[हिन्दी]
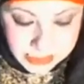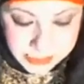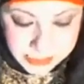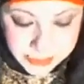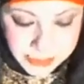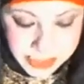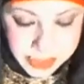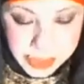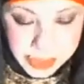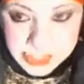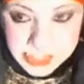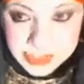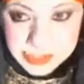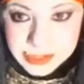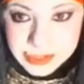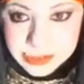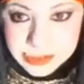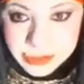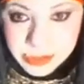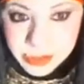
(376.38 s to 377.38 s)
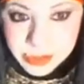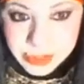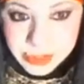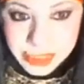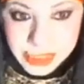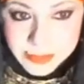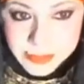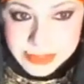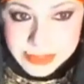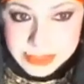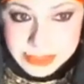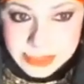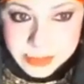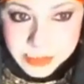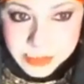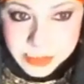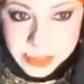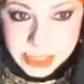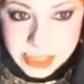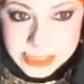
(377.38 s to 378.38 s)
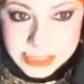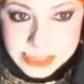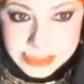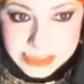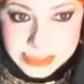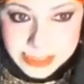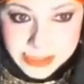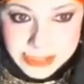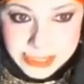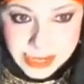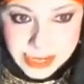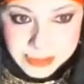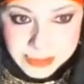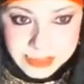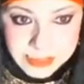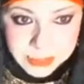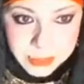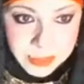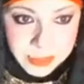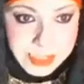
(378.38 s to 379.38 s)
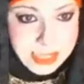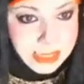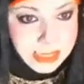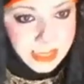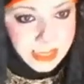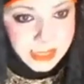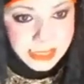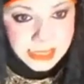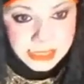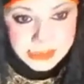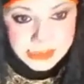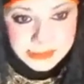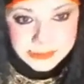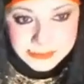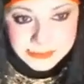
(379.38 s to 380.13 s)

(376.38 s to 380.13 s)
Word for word: मैं चेक कर लेती हूँ क्या पता कि मुझे नजर नहीं आ रही आप सबको नजर आ रही है